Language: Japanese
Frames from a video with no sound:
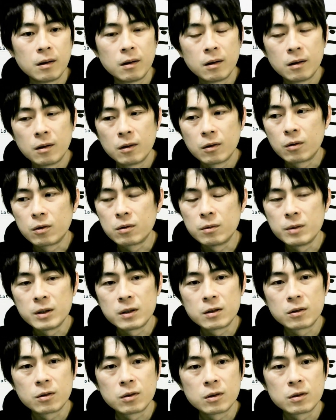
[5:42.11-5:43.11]
国民一
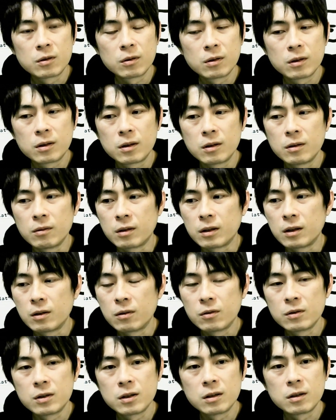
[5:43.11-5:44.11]
人一人っていうのは日
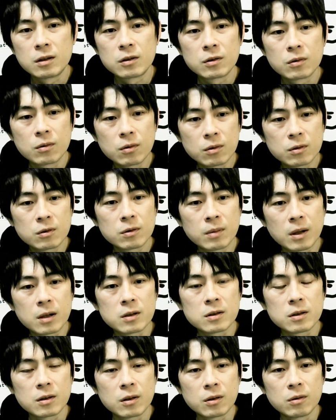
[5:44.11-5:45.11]
本人ってすごく素晴ら
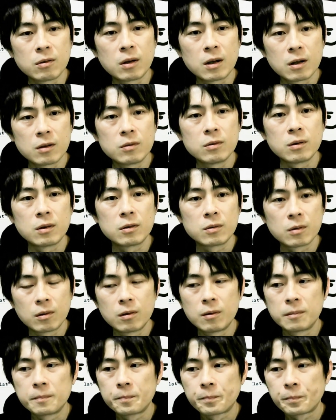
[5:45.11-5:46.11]
しいって言われるんです
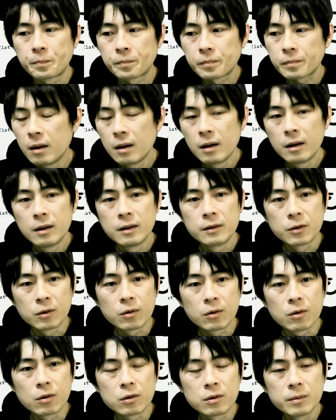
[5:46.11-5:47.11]
よ。その
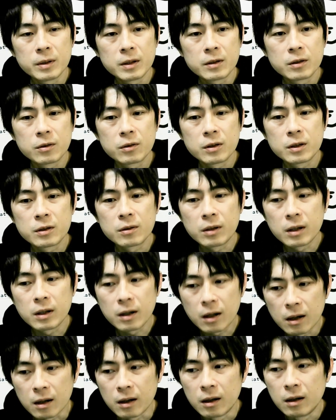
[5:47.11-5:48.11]
国民一人一人
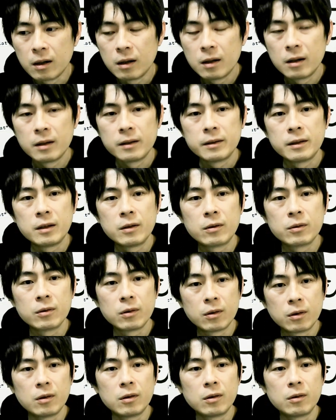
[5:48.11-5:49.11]
が日本
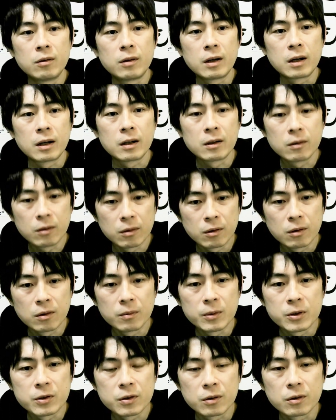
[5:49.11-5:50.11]
のお笑いを
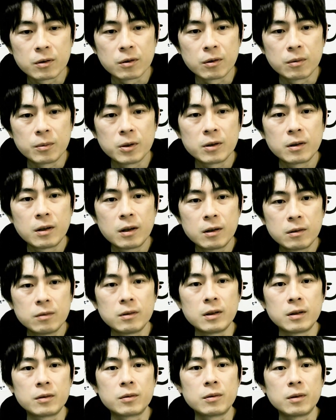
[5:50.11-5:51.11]
面白いと思ってるん
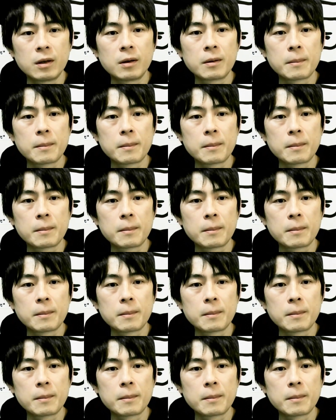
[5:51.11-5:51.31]
ですよね。